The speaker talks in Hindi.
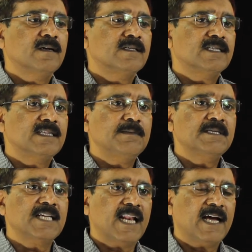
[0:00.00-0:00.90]
जितनी भी
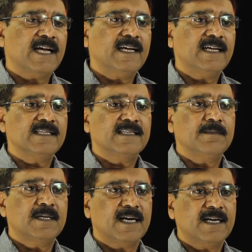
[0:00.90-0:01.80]
शिलाएं हैं जितने
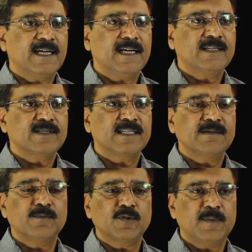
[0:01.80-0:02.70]
भी खंड हैं जितने
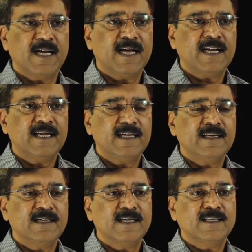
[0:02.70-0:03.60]
भी बुद्ध विहार
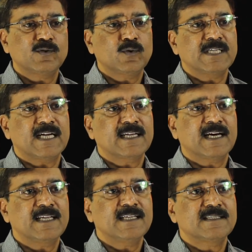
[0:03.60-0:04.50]
हैं या जो
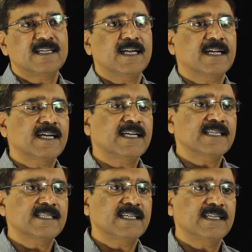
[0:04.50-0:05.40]
जानकारी श्रीलंका यहाँ
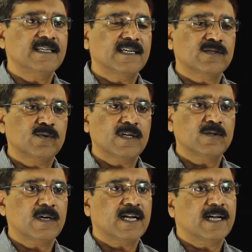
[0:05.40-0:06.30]
से अशोक के
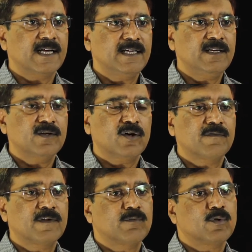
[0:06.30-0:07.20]
द्वारा गई और
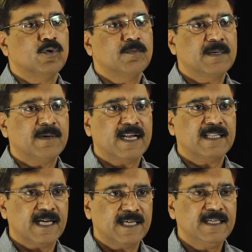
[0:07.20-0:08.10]
फिर वो घूम के
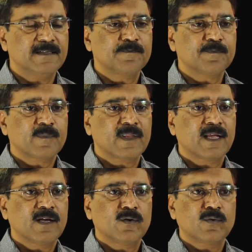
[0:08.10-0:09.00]
भारत आई
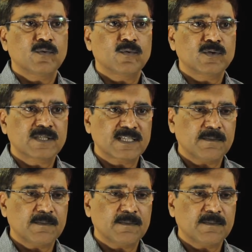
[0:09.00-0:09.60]
उससे